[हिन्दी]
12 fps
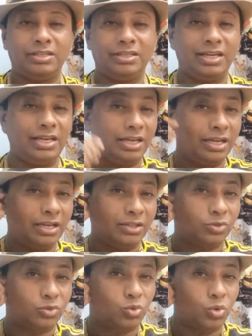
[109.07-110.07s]
ये
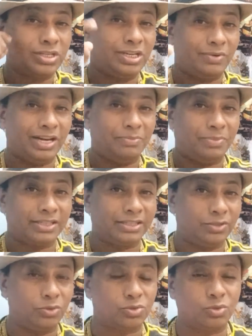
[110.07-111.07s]
सोचने वाली
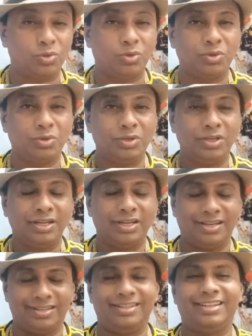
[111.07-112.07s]
बात है दोस्तों
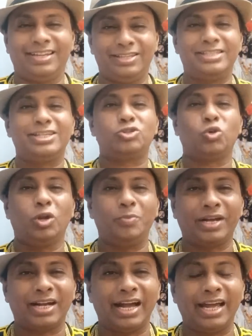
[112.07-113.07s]
लेकिन जैसे शोले
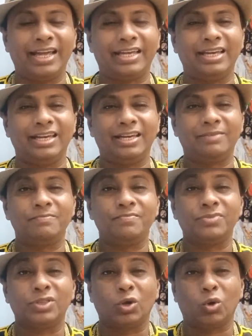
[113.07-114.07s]
में कहा है कि
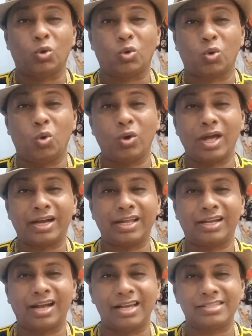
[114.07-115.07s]
घोड़ा
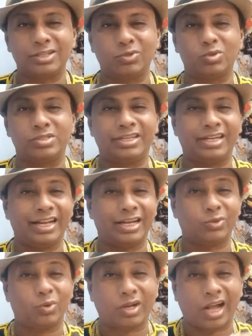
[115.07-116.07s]
अगर घास से दोस्ती करेगा
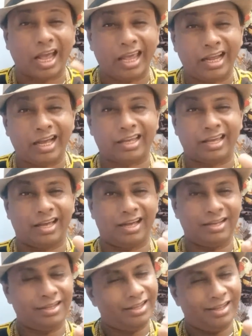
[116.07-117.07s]
तो खाएगा क्या
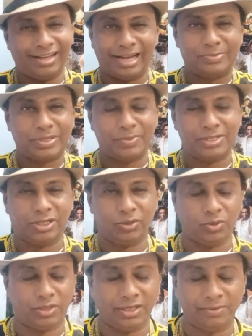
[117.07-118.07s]
आप समझ गए
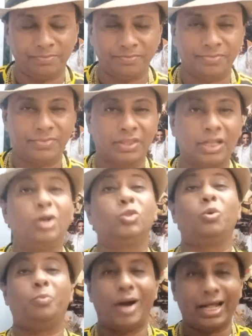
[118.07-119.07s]
होगे
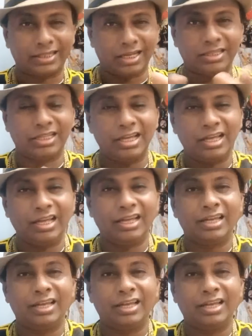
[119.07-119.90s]
तो बात करते